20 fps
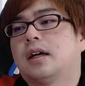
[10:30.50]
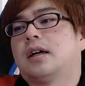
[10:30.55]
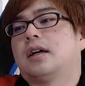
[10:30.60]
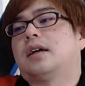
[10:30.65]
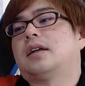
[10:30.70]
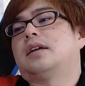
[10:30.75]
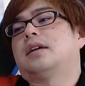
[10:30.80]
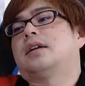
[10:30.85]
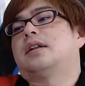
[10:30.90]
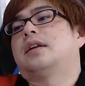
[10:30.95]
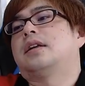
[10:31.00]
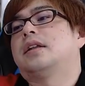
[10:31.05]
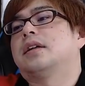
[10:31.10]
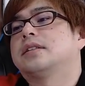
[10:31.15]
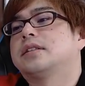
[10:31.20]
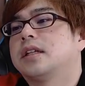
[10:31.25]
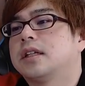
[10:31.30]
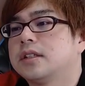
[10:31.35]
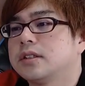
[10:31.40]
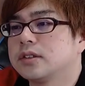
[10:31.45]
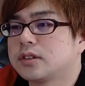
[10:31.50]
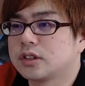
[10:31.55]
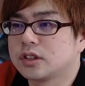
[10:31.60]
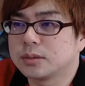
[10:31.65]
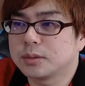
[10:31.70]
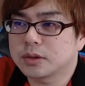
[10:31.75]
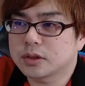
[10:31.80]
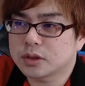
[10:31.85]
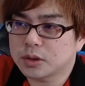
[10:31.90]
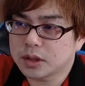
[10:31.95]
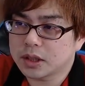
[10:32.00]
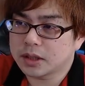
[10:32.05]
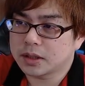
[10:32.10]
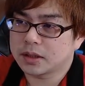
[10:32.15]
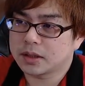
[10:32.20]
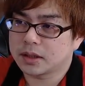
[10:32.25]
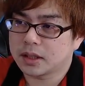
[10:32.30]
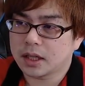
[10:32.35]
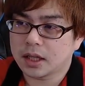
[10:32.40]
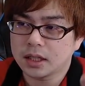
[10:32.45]
はい、アレリアセール注目商
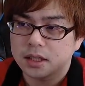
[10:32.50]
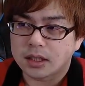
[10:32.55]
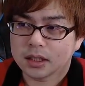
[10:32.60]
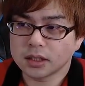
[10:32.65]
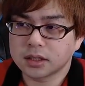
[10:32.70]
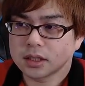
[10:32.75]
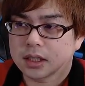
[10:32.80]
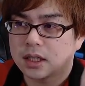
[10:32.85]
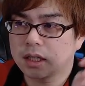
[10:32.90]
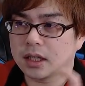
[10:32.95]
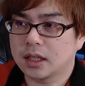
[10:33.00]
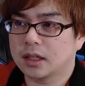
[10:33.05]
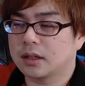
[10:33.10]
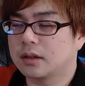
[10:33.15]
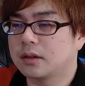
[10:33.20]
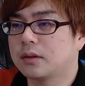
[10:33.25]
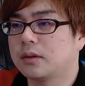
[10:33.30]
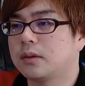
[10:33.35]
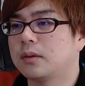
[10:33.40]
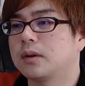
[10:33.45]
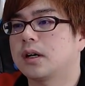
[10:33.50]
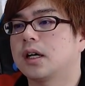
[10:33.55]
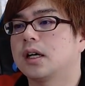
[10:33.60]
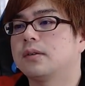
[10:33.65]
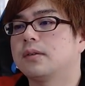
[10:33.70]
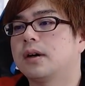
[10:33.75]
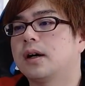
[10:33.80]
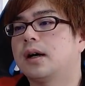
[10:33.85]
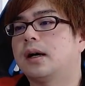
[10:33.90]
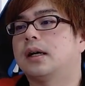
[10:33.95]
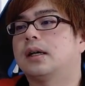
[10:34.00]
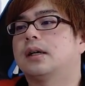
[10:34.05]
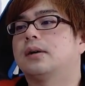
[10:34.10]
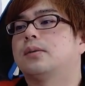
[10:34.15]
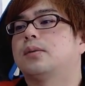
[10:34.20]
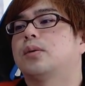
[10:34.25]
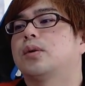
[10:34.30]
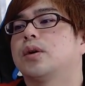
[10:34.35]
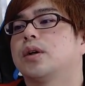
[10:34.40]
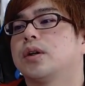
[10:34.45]
品第3位。今回は
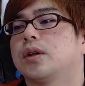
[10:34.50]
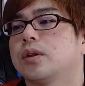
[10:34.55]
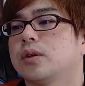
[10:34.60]
ホイール